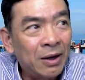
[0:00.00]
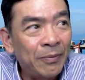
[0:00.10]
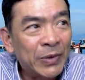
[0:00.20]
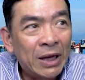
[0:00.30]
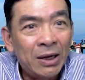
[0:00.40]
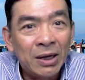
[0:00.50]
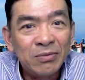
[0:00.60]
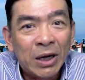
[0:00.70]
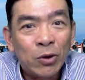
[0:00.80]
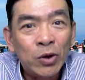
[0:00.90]
cái lệnh
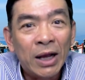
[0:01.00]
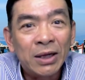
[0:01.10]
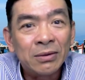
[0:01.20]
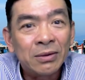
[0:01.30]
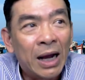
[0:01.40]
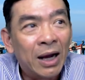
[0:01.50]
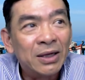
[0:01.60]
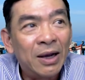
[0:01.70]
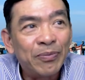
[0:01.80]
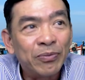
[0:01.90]
mà của thời thời
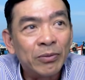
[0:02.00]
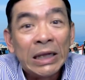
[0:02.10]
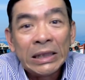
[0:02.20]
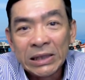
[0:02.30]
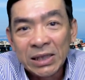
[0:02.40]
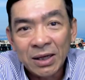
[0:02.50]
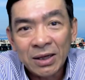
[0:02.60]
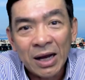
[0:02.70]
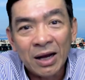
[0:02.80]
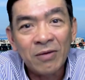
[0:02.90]
um, bình thường đó cái
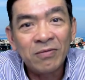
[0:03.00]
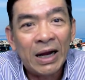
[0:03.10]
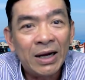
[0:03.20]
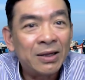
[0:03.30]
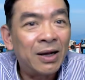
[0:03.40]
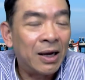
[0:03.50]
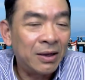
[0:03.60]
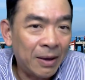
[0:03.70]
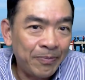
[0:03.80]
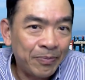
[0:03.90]
thời không phải là thời khẩn
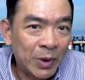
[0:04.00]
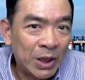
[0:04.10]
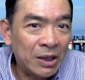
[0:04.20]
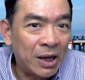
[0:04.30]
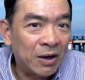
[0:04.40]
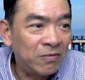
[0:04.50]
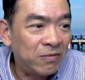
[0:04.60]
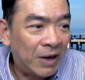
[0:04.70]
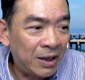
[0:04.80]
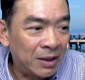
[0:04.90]
cấp cái thời không
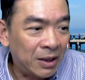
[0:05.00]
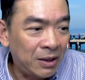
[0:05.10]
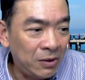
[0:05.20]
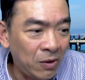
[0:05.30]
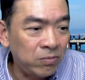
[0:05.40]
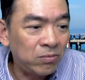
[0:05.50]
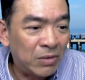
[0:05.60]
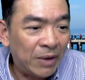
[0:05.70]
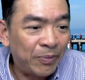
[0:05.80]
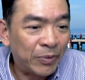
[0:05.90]
phải là cái lúc
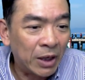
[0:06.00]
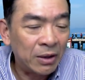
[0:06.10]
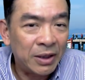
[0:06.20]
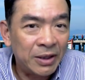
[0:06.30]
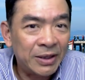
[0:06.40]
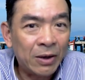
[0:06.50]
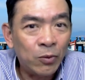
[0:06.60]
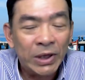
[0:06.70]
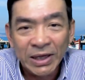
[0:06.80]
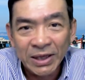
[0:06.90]
mà thực hiện các quy
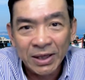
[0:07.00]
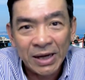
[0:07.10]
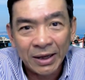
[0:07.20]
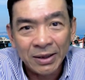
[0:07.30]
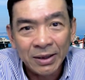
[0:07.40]
định như thế này